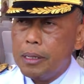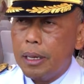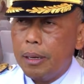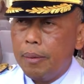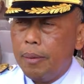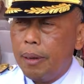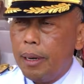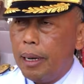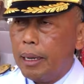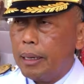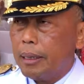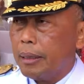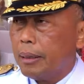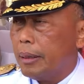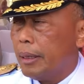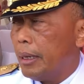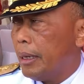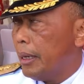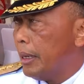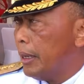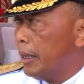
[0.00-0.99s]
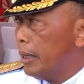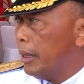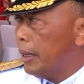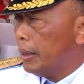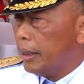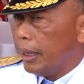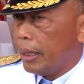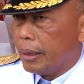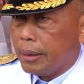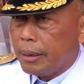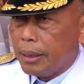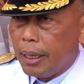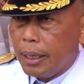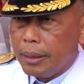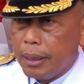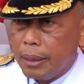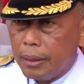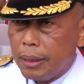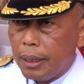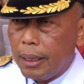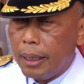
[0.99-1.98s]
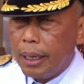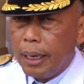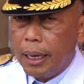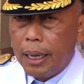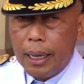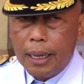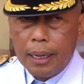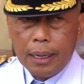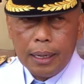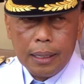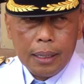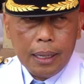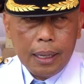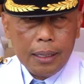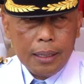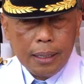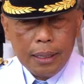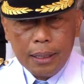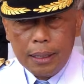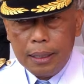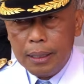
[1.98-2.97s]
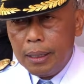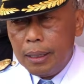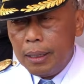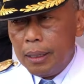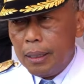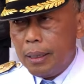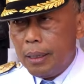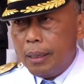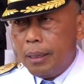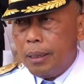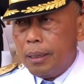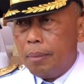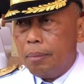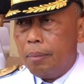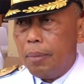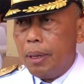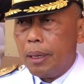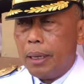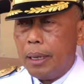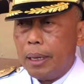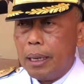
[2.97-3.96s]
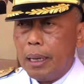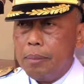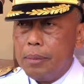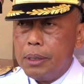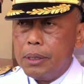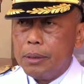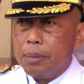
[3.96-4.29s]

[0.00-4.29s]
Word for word: nyawa, harta yang tiada ternilai harganya. Maka kami